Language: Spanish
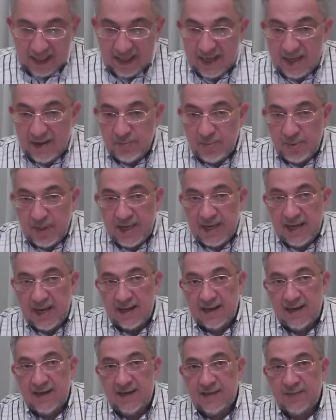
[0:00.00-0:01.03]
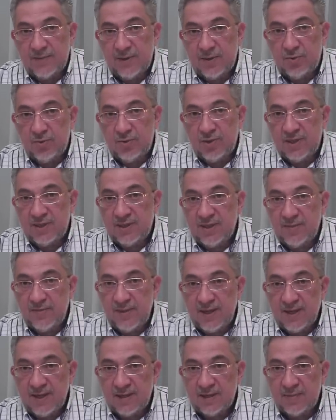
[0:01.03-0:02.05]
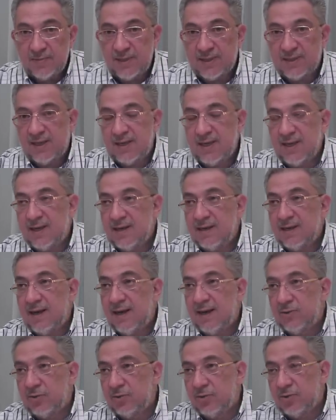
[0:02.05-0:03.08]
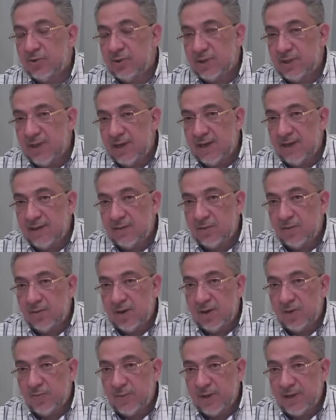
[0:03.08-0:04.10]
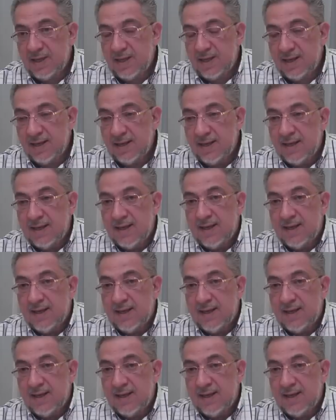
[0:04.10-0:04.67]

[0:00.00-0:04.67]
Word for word: que implica que las virtudes divinas pasarían a, toda la humanidad